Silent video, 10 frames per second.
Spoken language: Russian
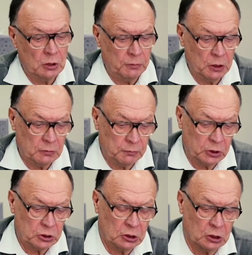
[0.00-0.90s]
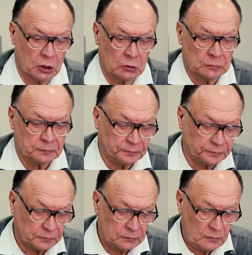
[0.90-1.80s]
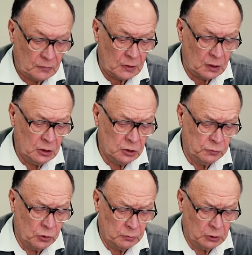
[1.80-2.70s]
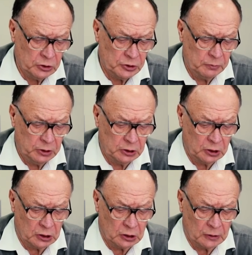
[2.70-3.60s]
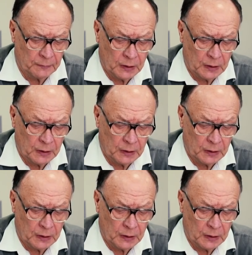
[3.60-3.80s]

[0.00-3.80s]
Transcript: Я прямо прочитаю из формулы изобретения.